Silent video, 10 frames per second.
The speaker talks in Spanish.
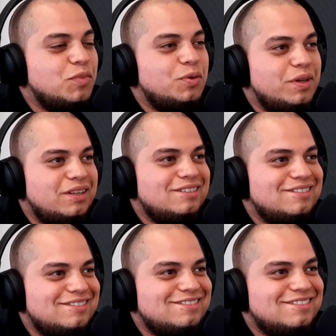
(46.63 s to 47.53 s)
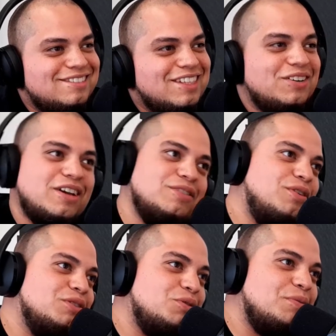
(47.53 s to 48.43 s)
Muy bien. Padre. Digo
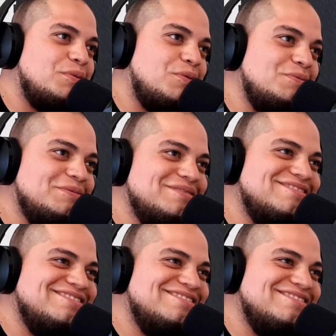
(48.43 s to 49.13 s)
que fue un super boom.